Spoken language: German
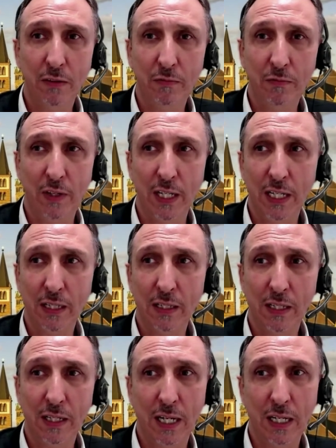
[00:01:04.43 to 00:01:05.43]
werden
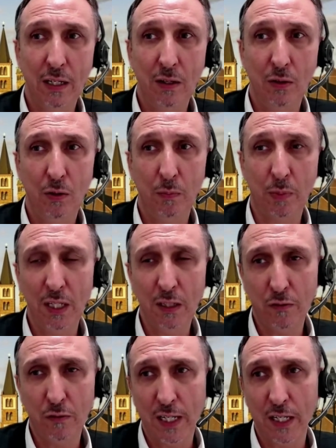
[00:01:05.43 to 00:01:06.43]
eine
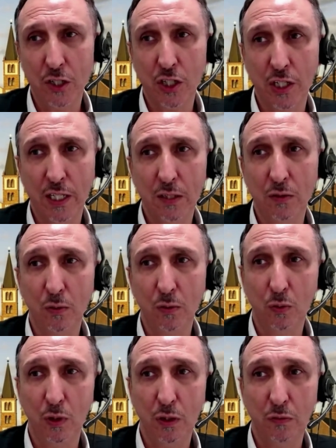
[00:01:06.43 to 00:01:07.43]
Hybridveranstaltung
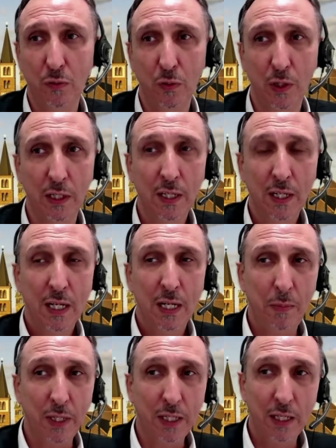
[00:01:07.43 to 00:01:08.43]
durchführen,
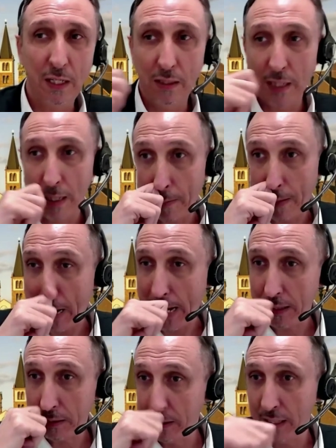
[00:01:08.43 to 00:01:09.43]
beginnend am
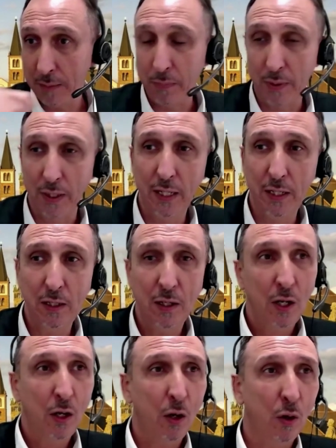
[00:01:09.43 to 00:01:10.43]
8. April.
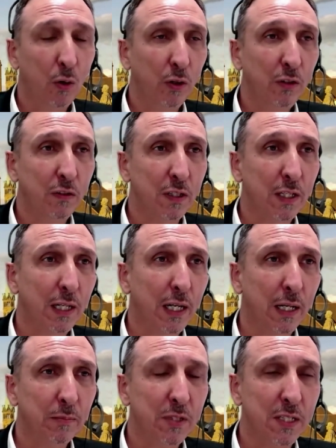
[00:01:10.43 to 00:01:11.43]
Und äh, am
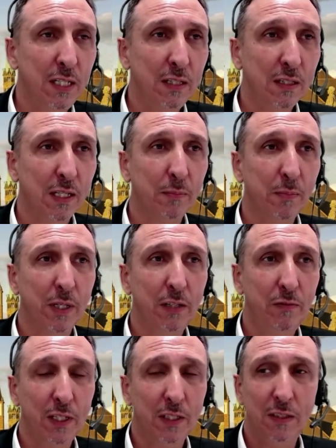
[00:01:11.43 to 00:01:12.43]
10. April
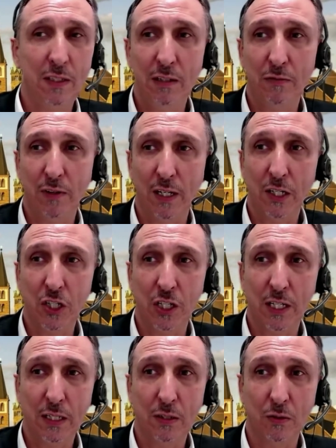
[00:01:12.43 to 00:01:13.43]
wird die
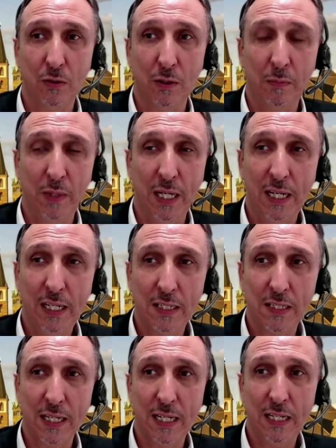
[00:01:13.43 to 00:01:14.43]
Veranstaltung beendet
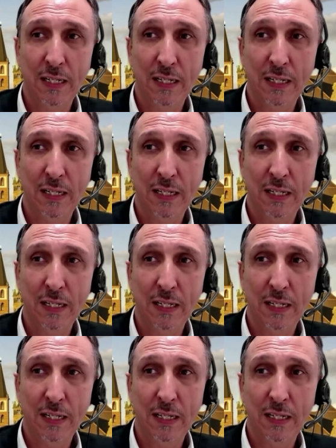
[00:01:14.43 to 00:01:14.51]
sein.